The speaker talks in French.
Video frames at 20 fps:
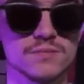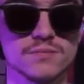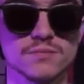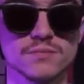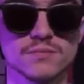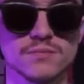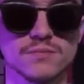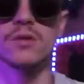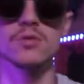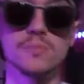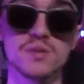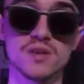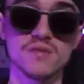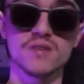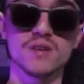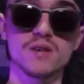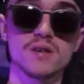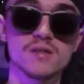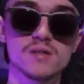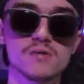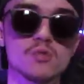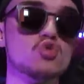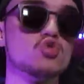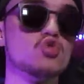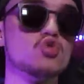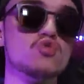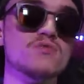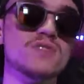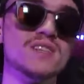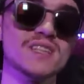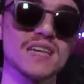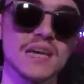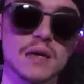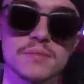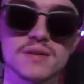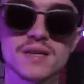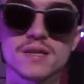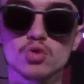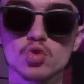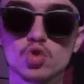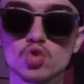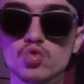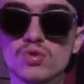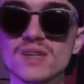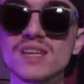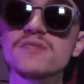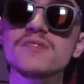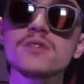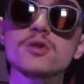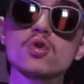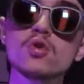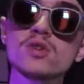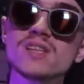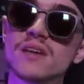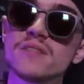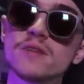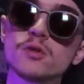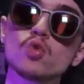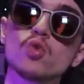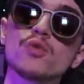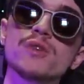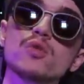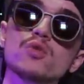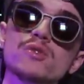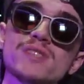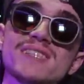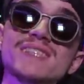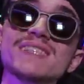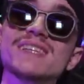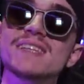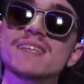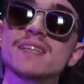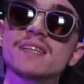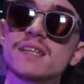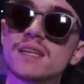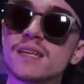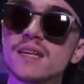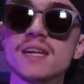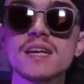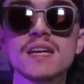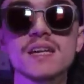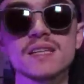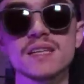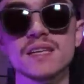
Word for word: Et en parlant de bienveillance, on se souvient très bien de toutes les vidéos qui avaient tourné aussi cet été,